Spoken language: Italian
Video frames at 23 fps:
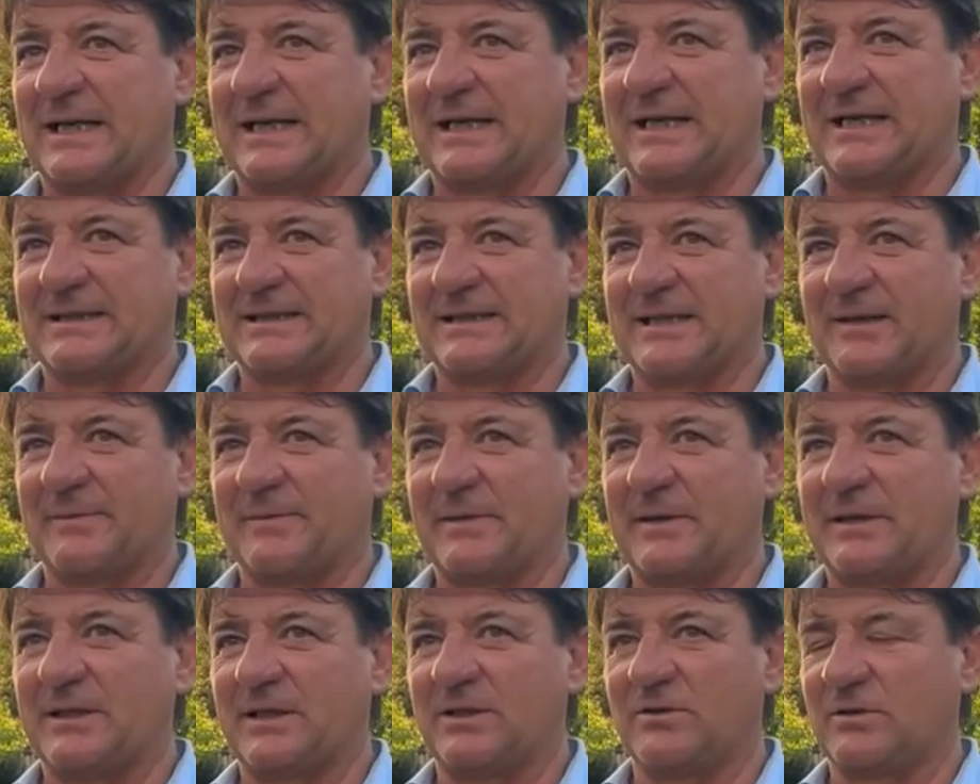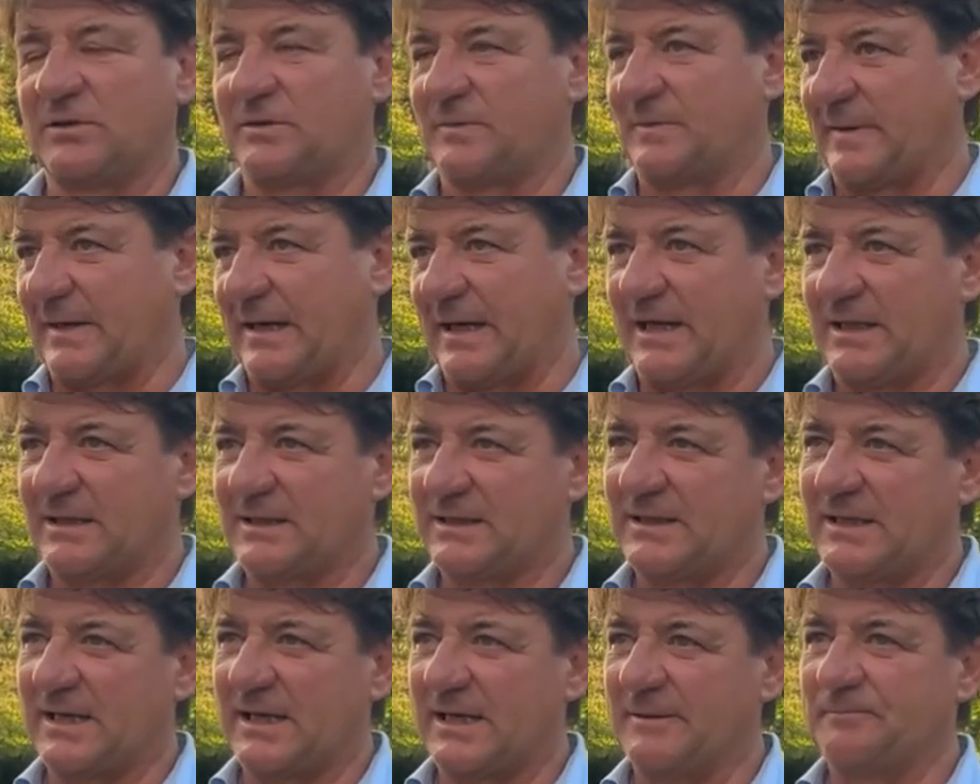che sta prendendo
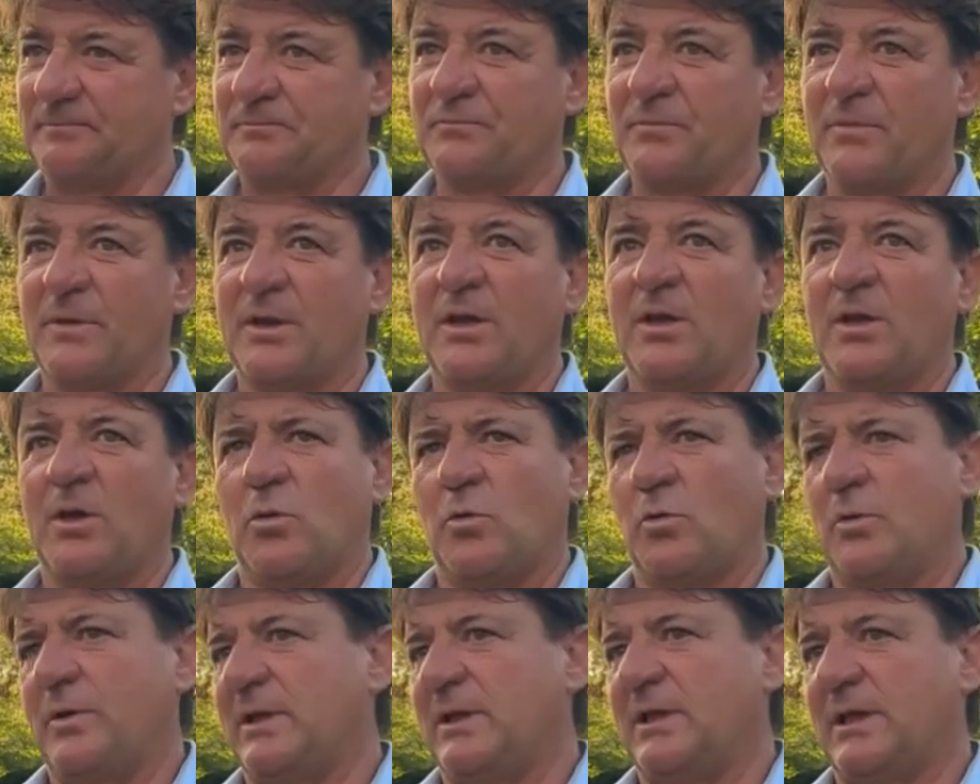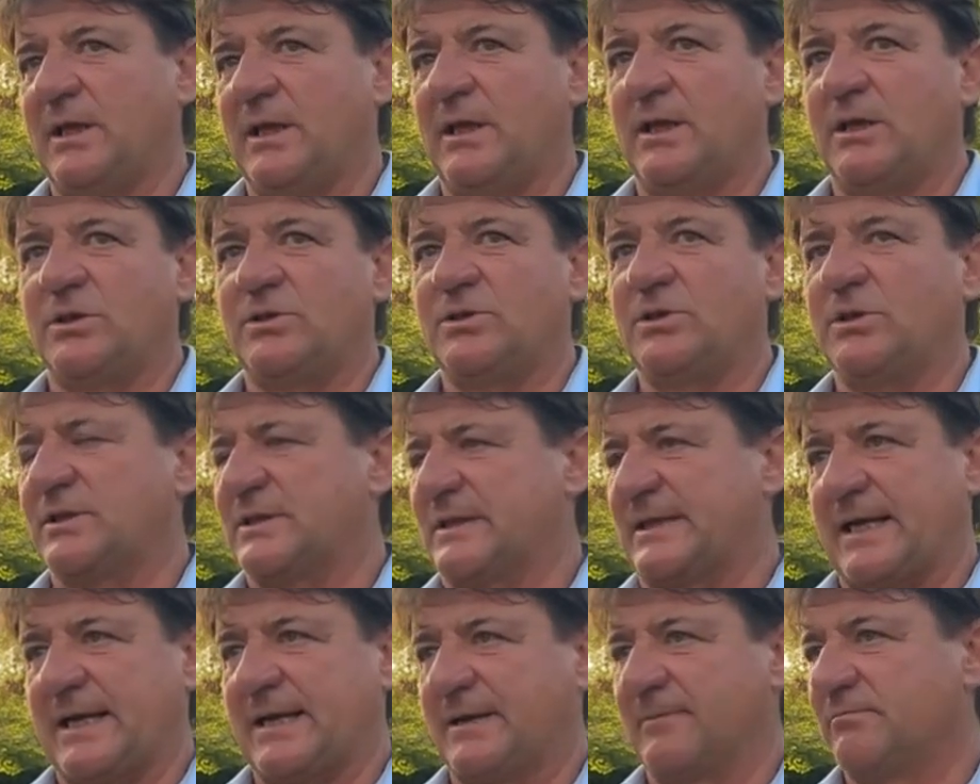esperienza, quindi ci
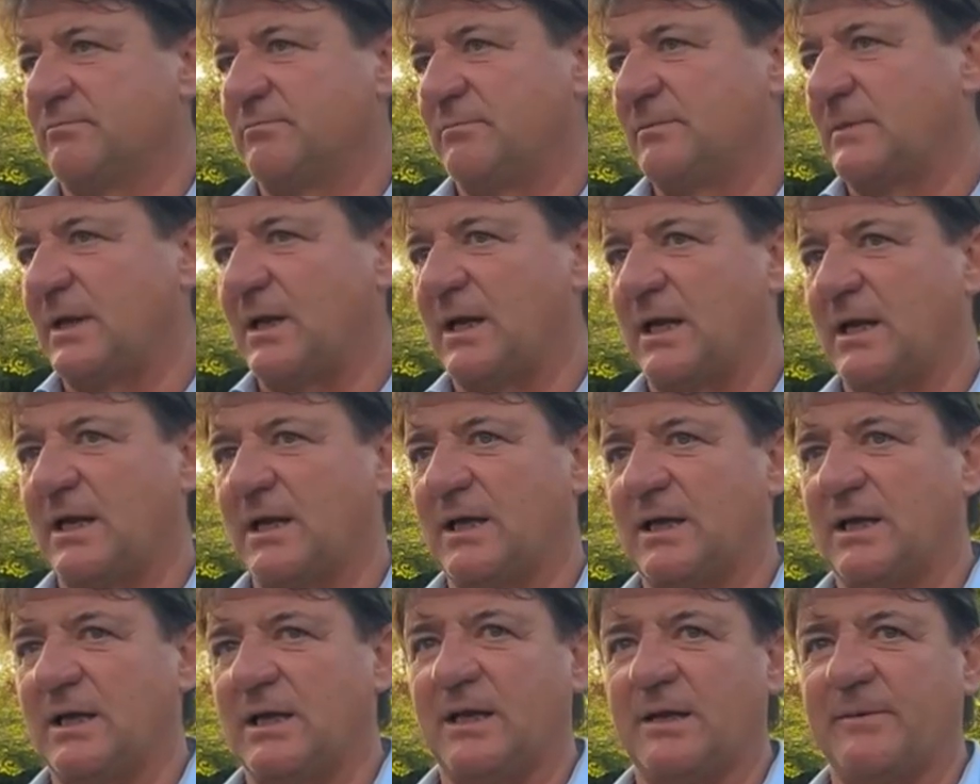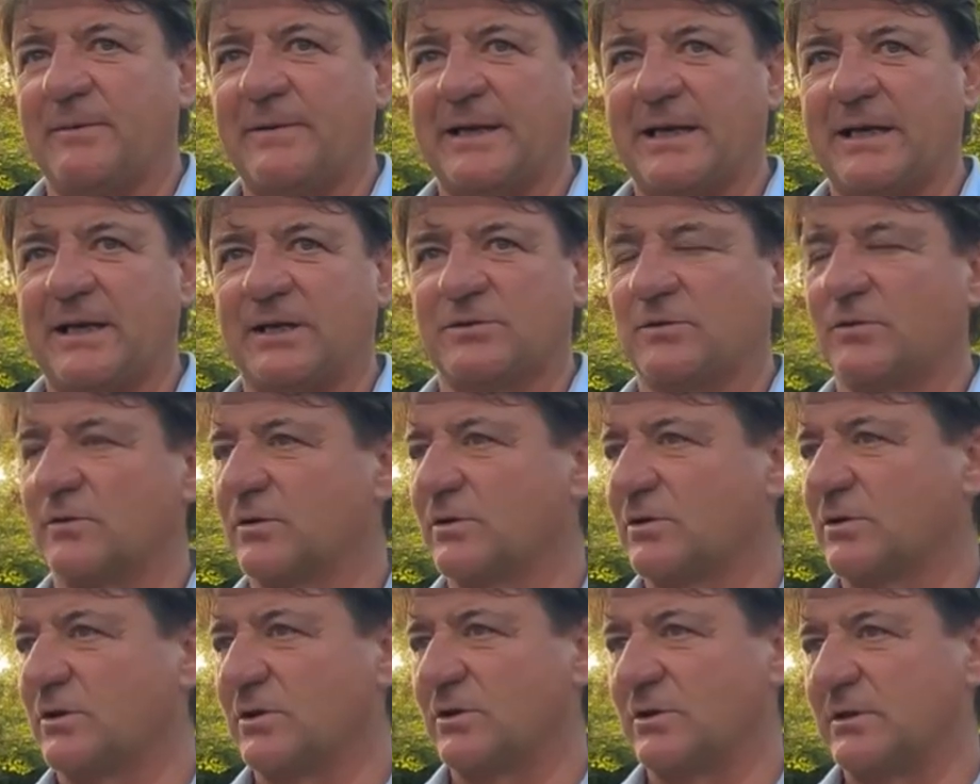sta, le, le barriere sono
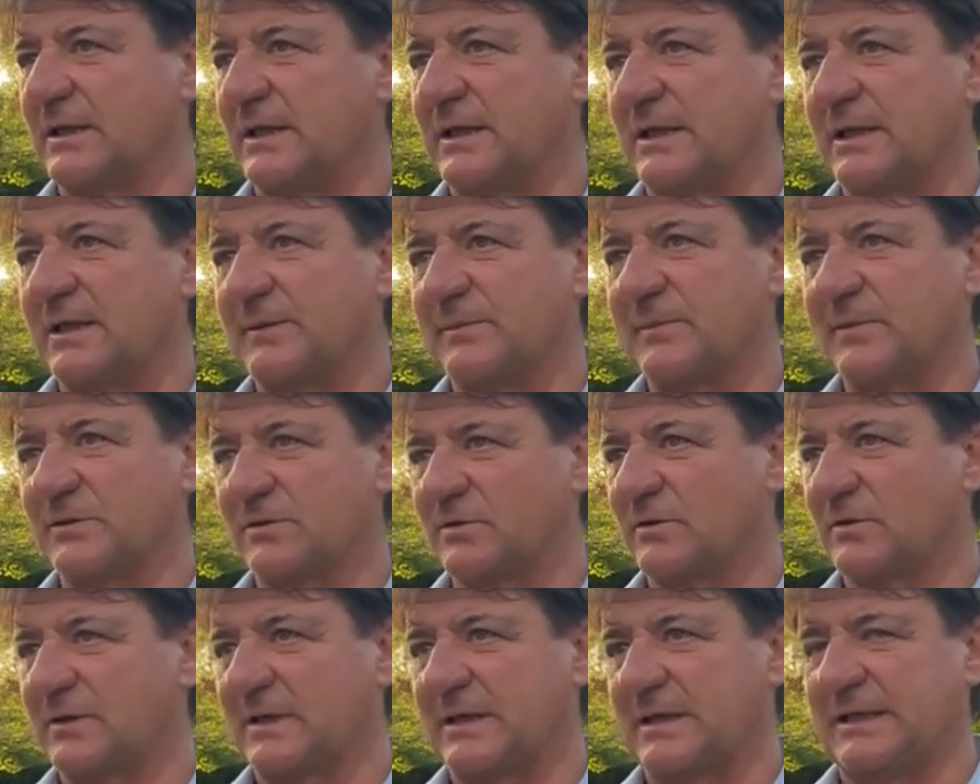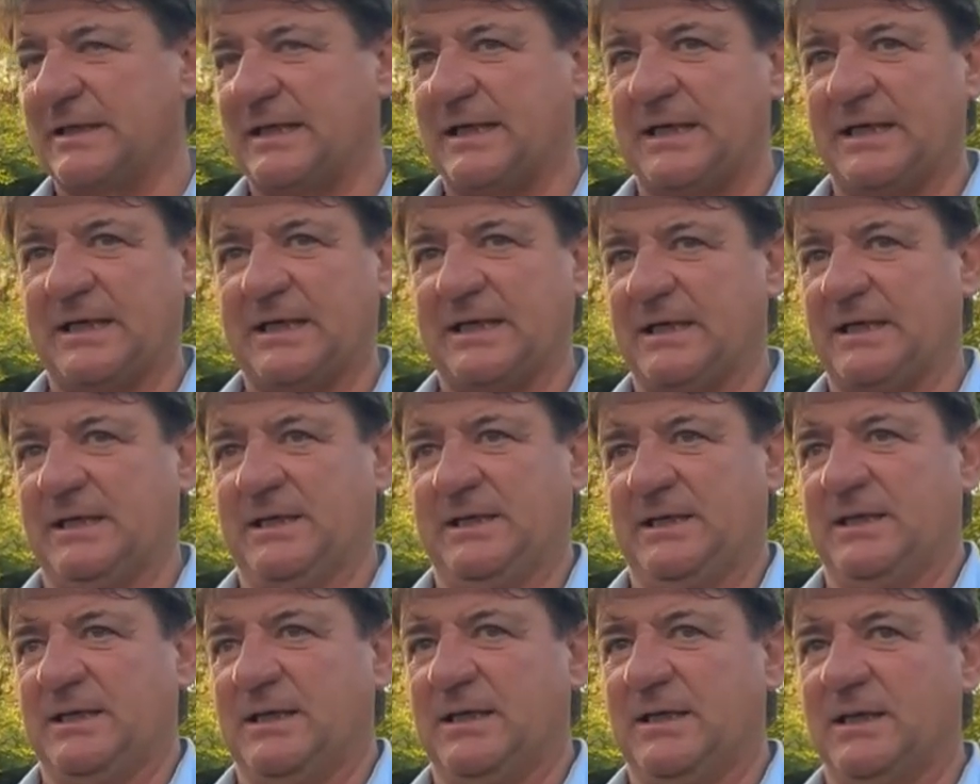rotonde, possono cadere,
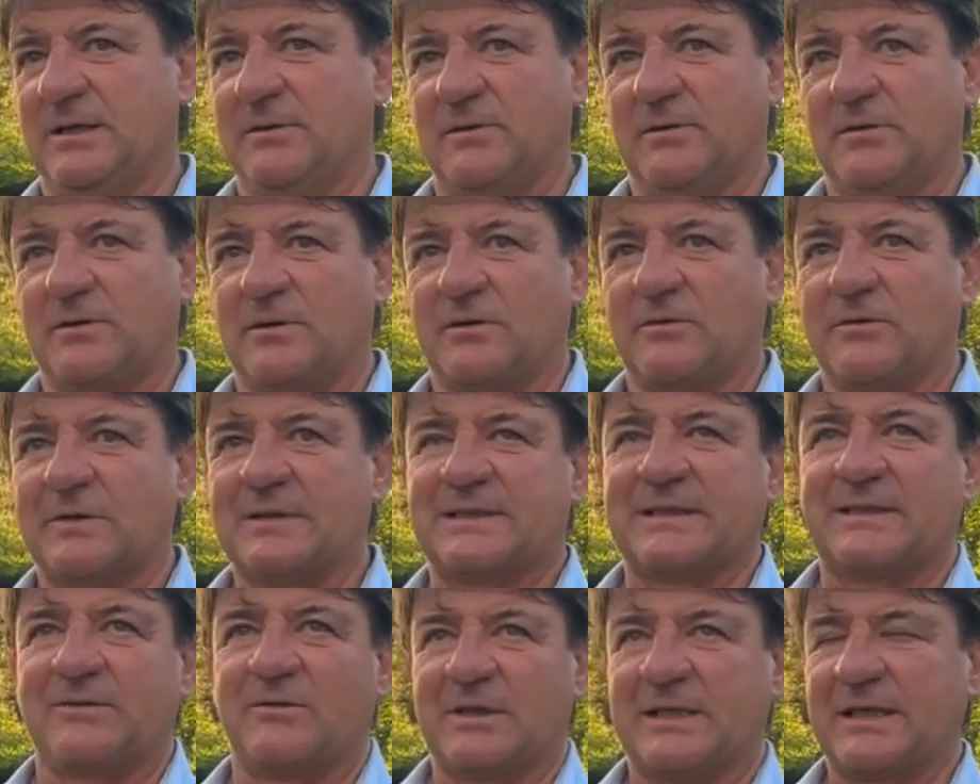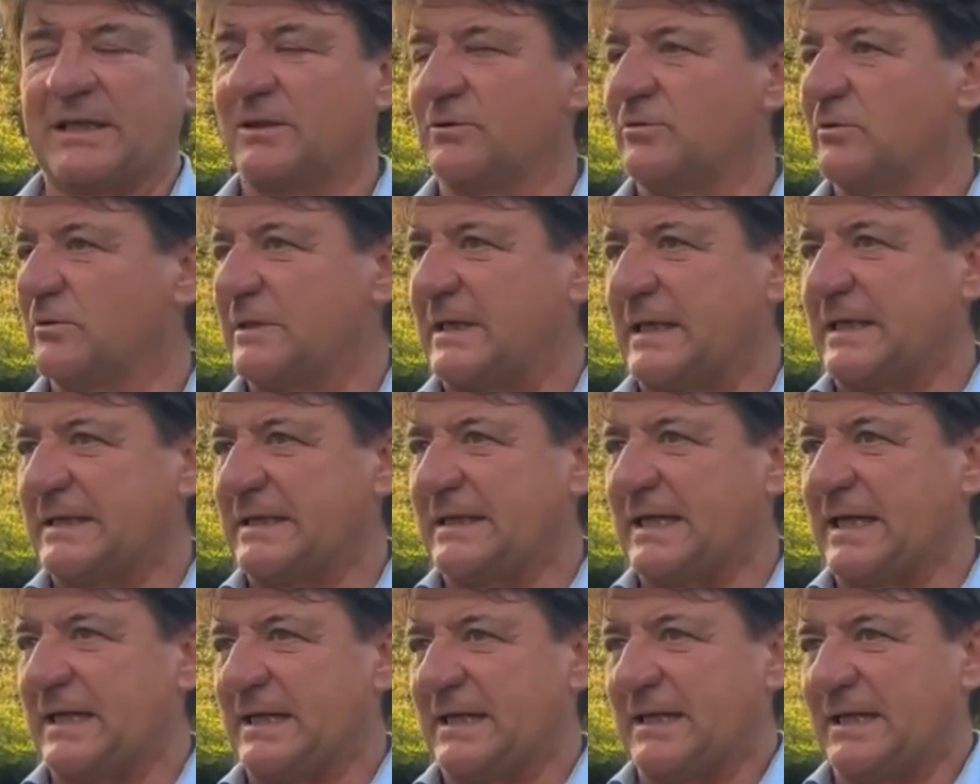questa volta è caduta
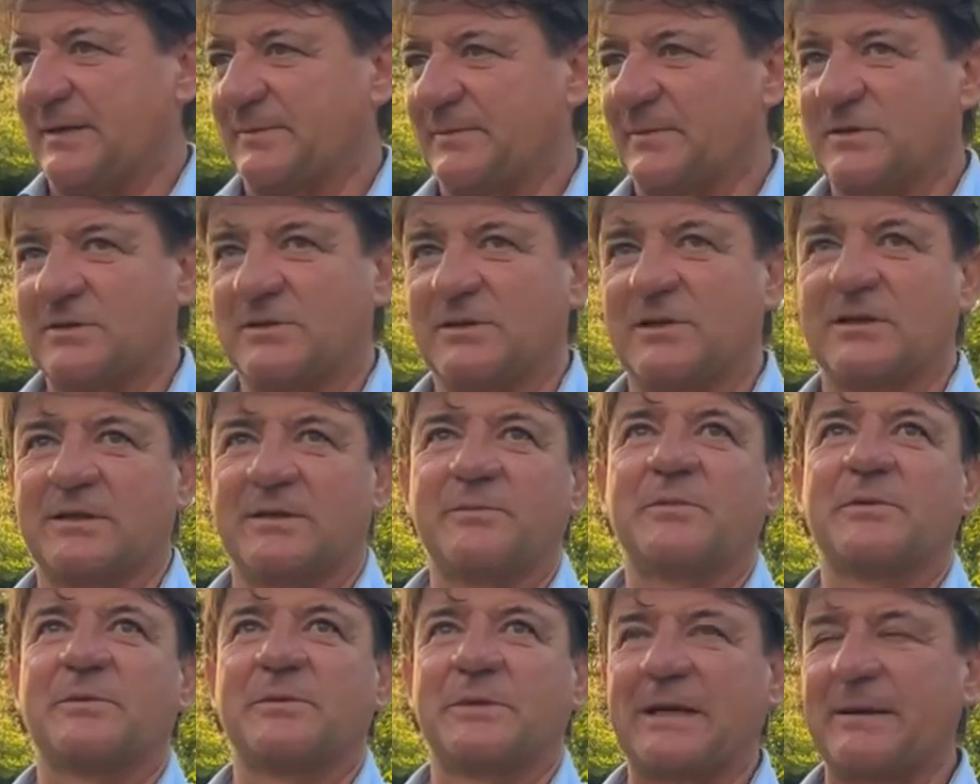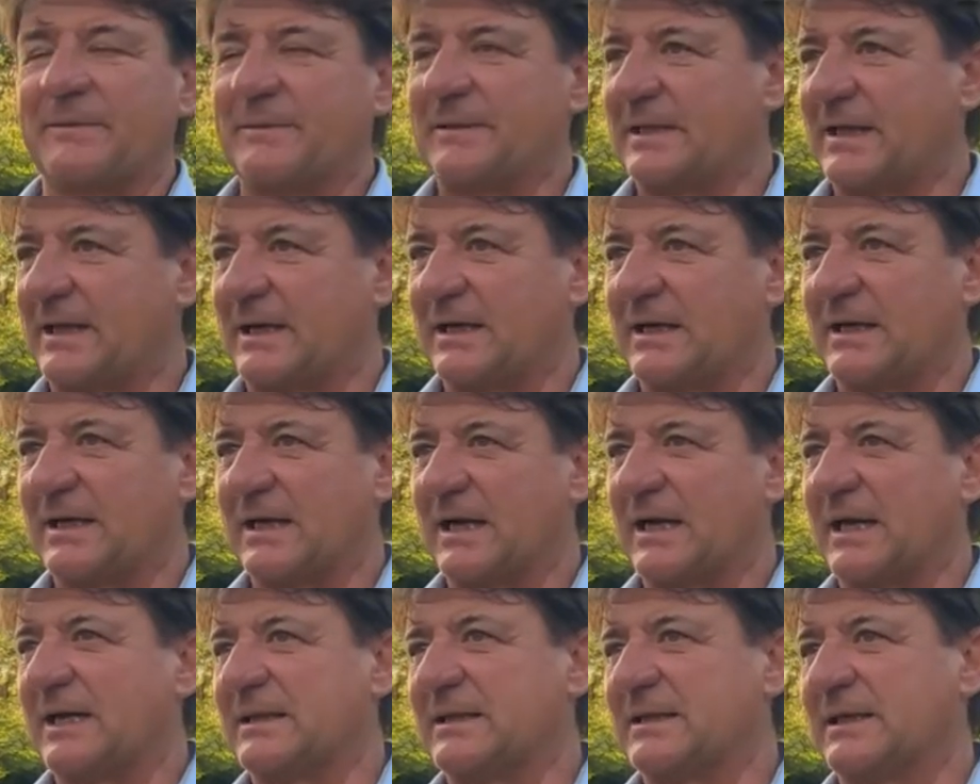l'Italia, la prossima volta può capitare
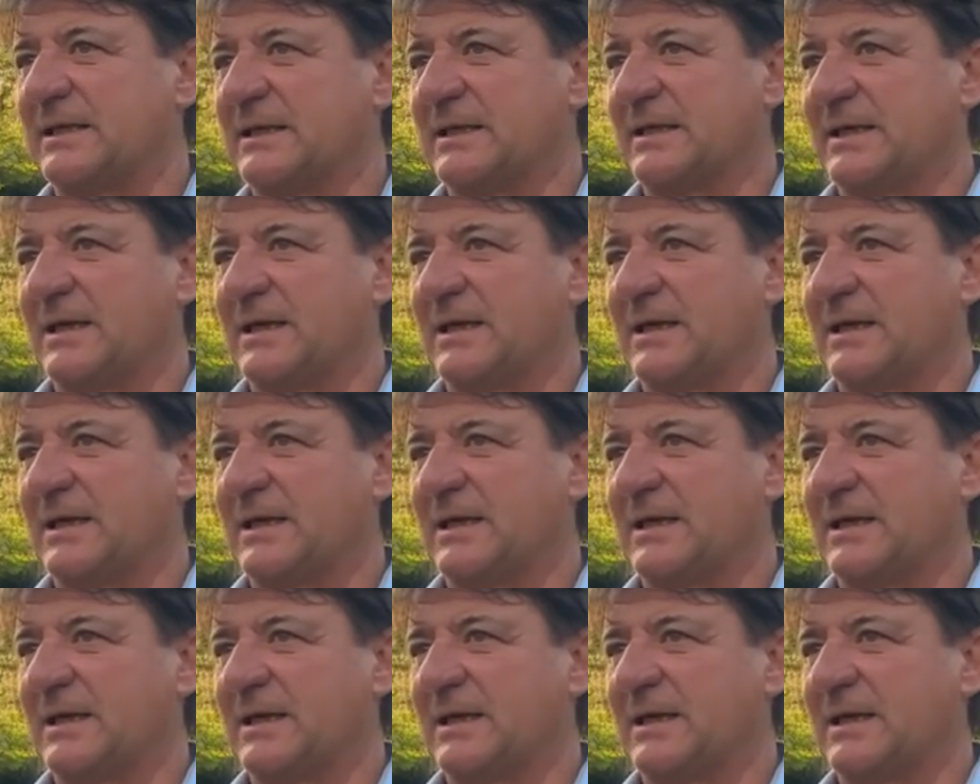l'Irlanda.